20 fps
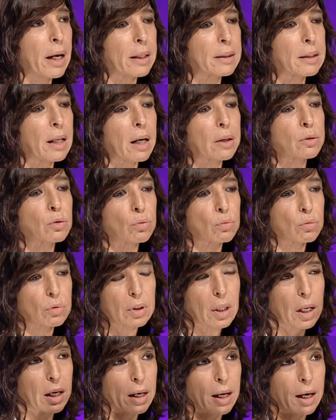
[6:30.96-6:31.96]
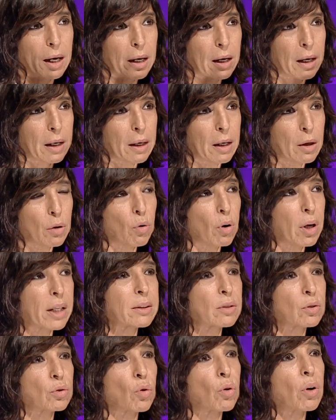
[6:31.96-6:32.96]
eh, della, della,
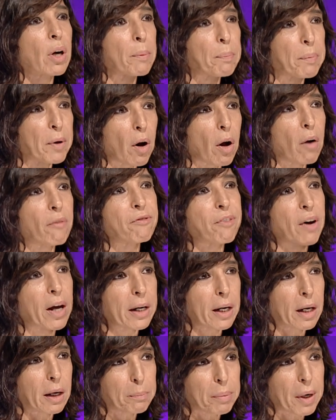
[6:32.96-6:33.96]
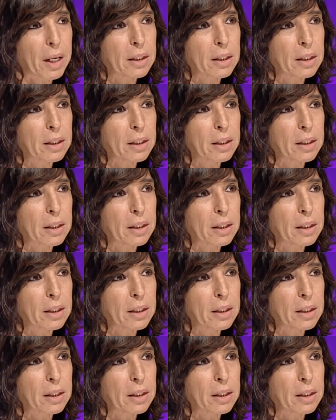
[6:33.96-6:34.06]
colazione, però fare,